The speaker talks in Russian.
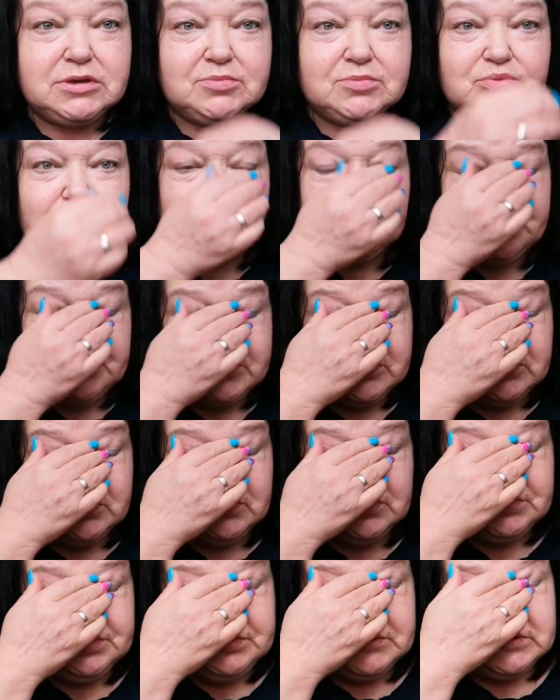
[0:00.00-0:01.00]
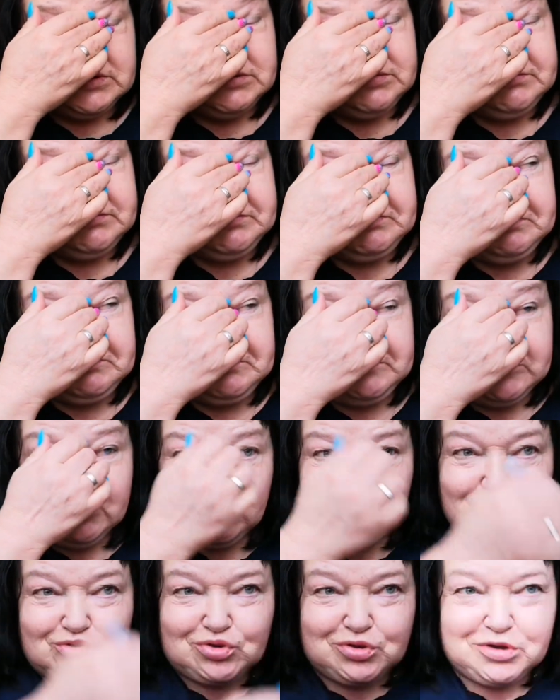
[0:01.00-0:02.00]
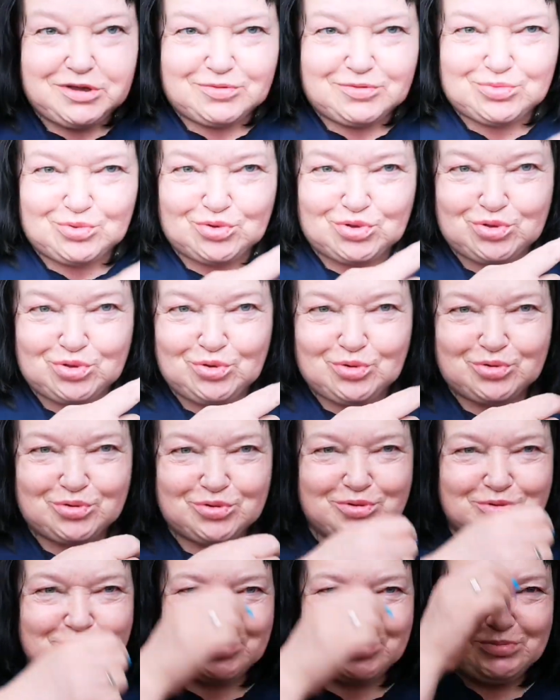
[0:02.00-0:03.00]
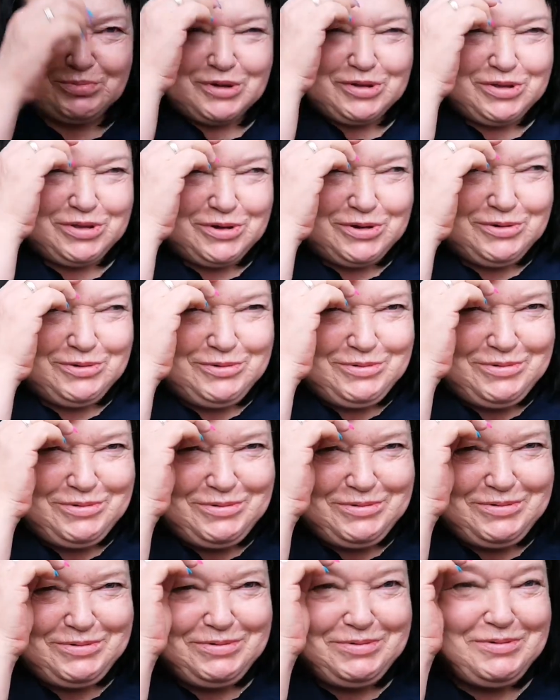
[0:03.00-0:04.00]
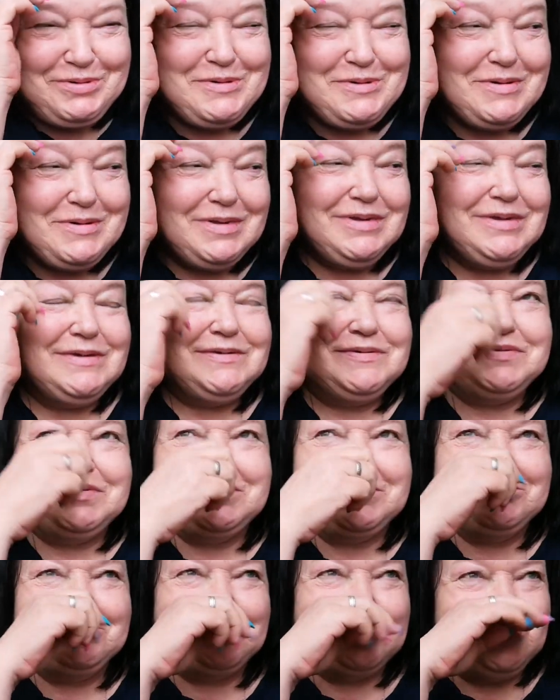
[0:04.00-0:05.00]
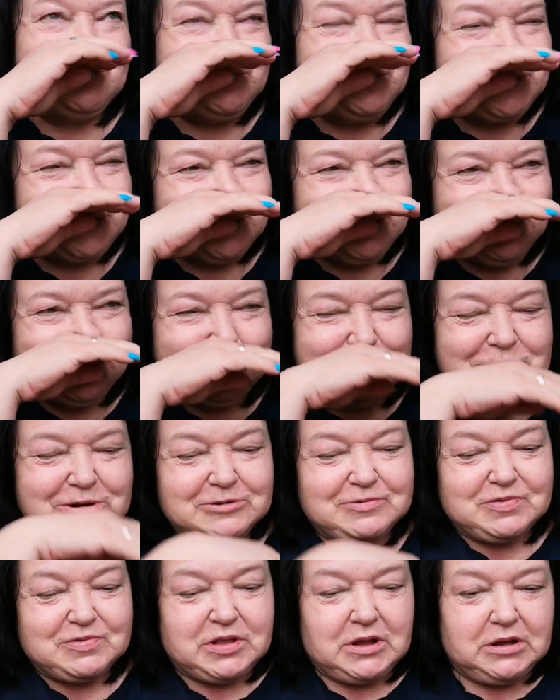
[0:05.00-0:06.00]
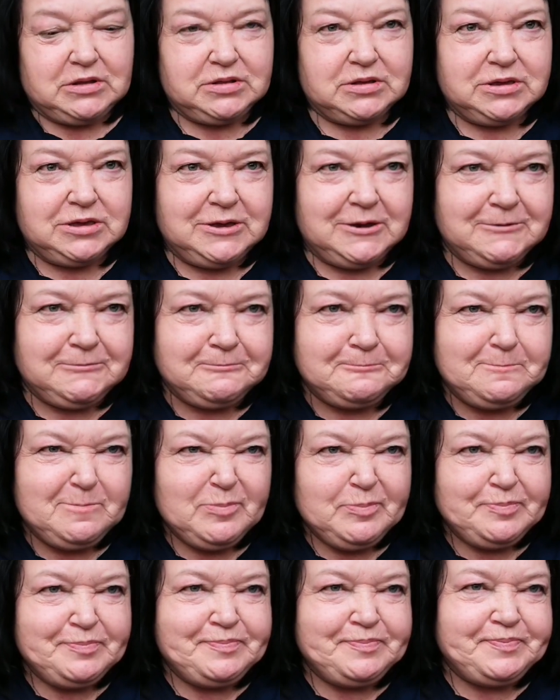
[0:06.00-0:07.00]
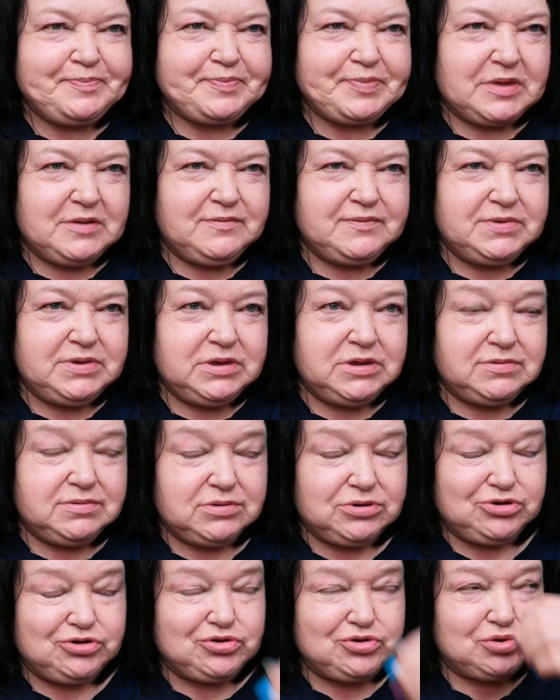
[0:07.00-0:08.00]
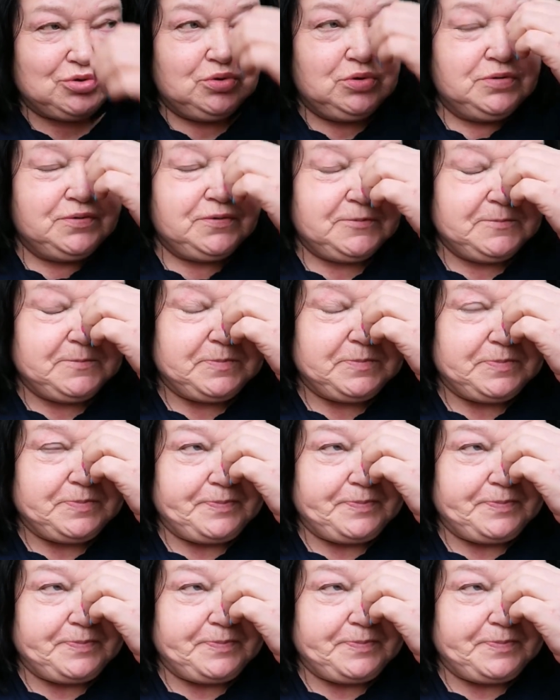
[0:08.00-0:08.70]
Всем доброе утро. Что-то я ту сторону смотрю. Всем доброе утро. Встала я в 9 часов.